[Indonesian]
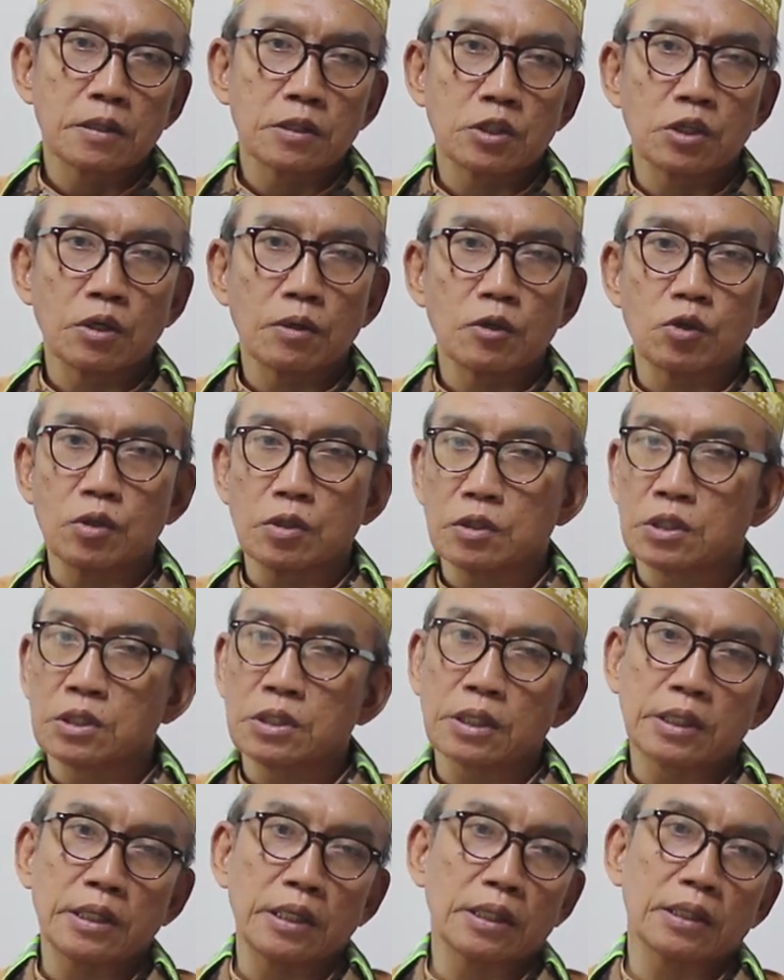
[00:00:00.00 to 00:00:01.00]
se
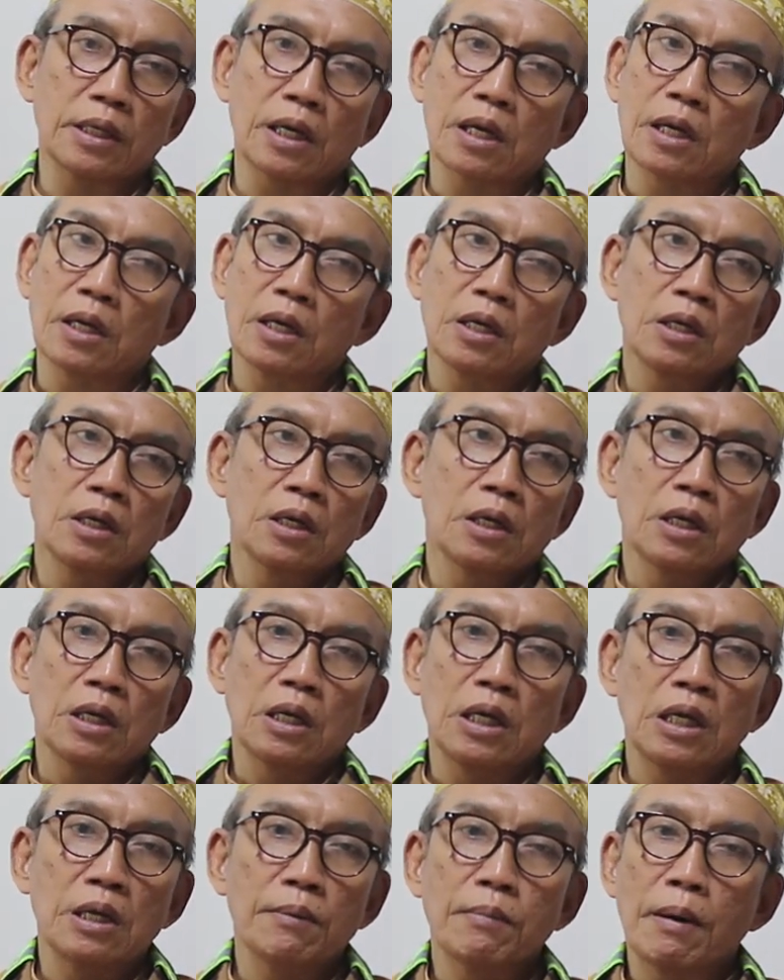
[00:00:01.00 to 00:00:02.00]
sekitar
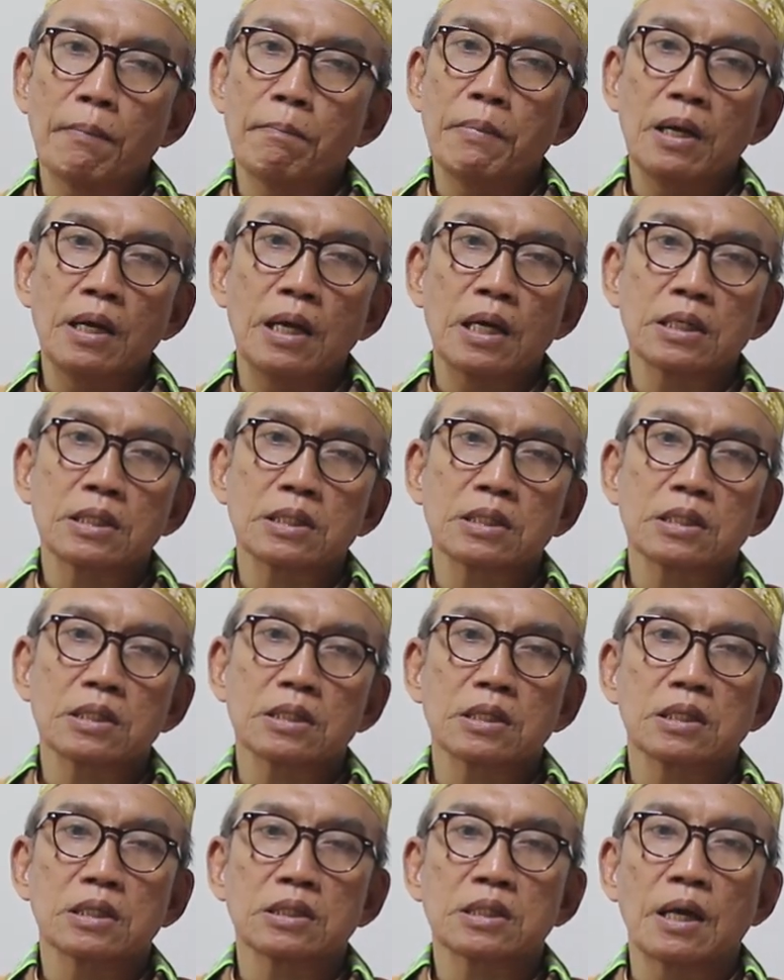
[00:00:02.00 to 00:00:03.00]

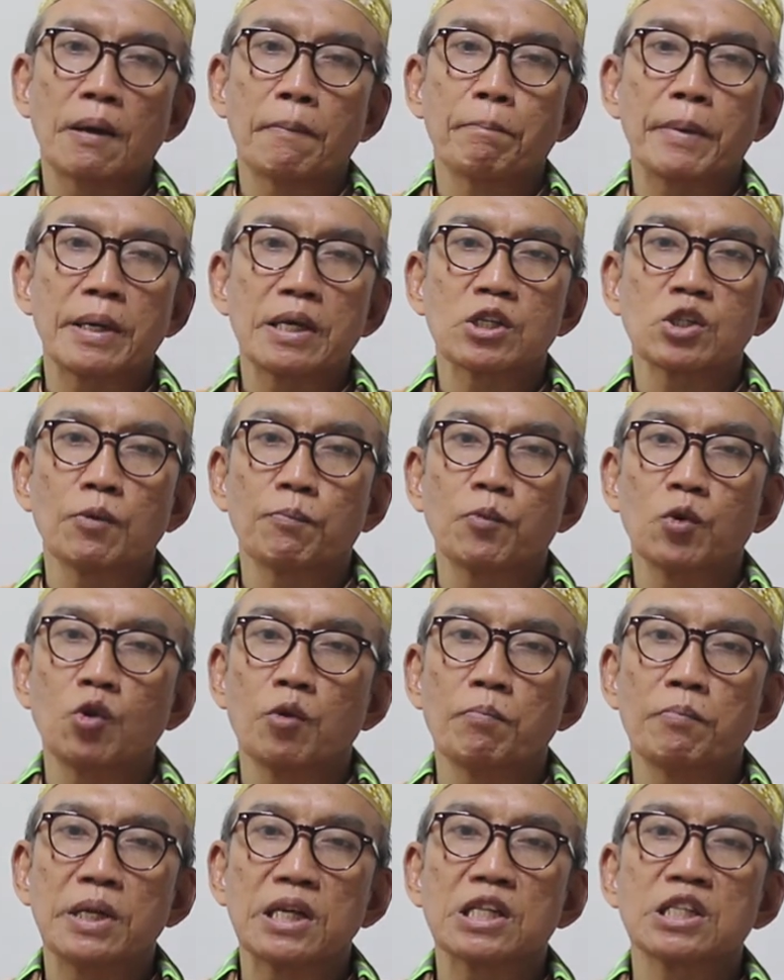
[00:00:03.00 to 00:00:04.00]
15 sampai 10
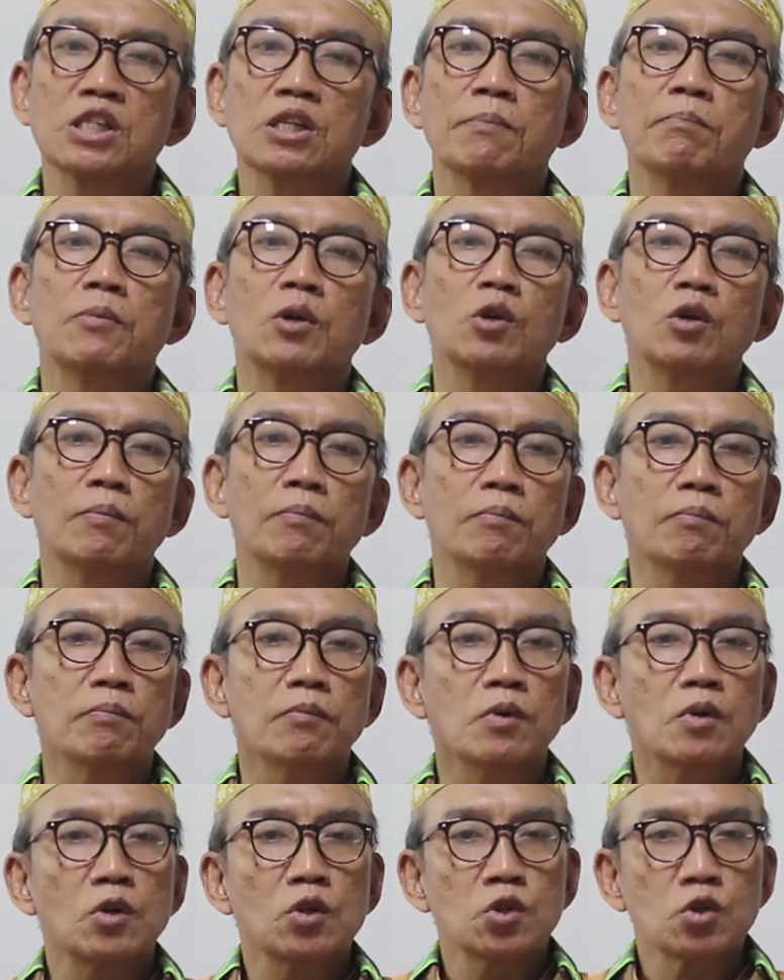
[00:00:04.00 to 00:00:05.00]
menit sebelum
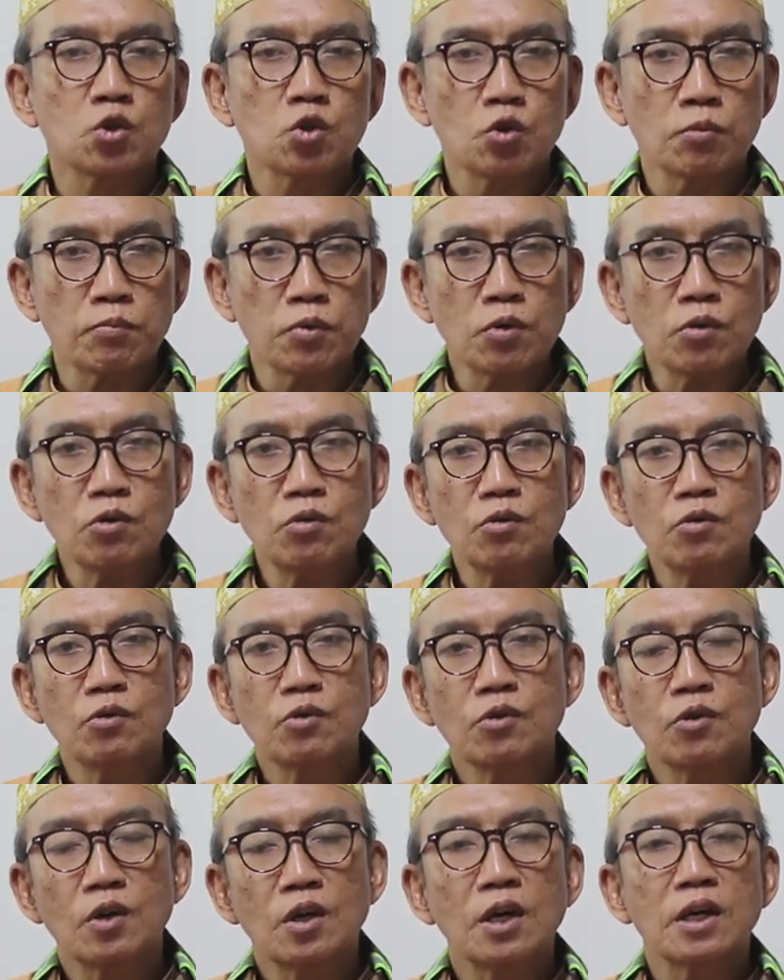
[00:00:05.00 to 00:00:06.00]
subuh
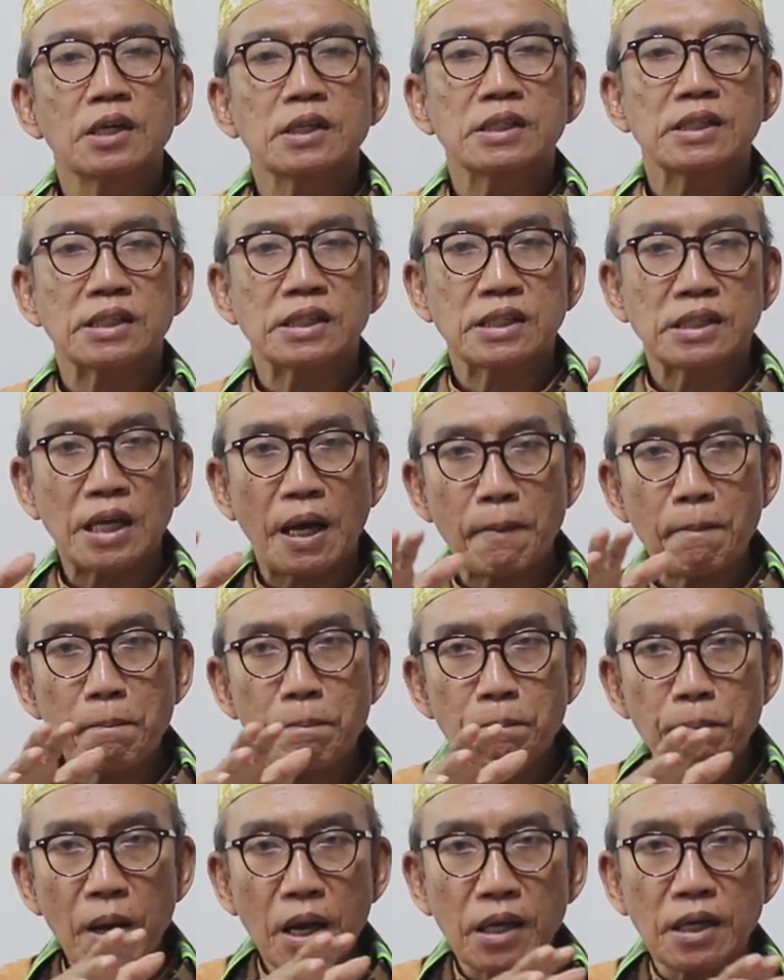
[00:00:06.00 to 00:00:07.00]

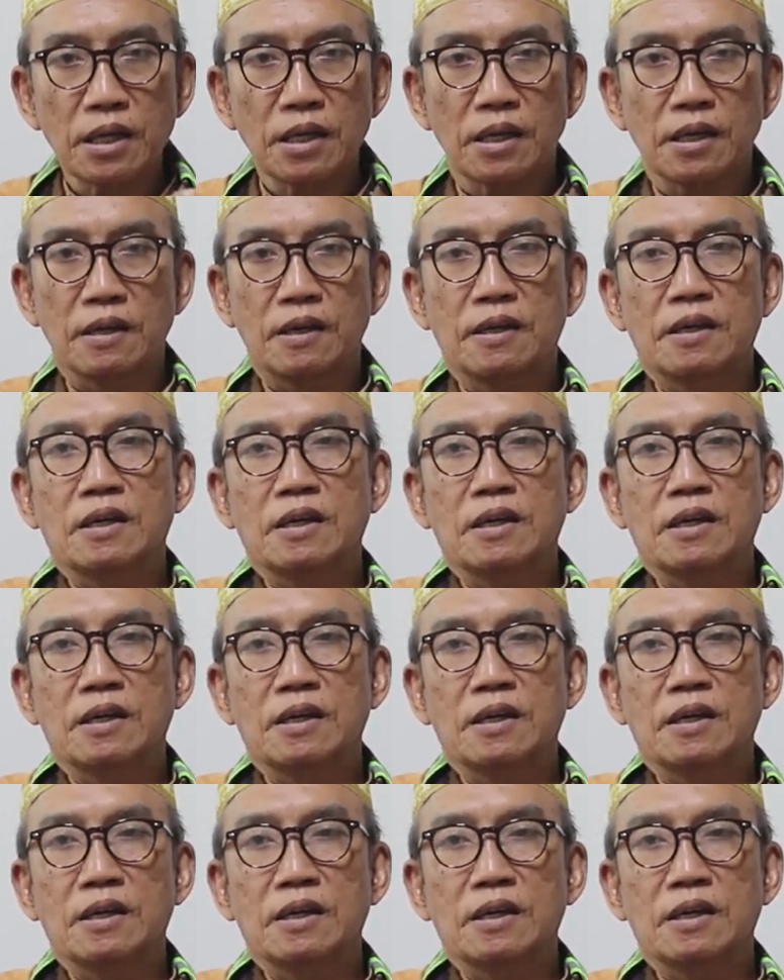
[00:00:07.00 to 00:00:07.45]
sampai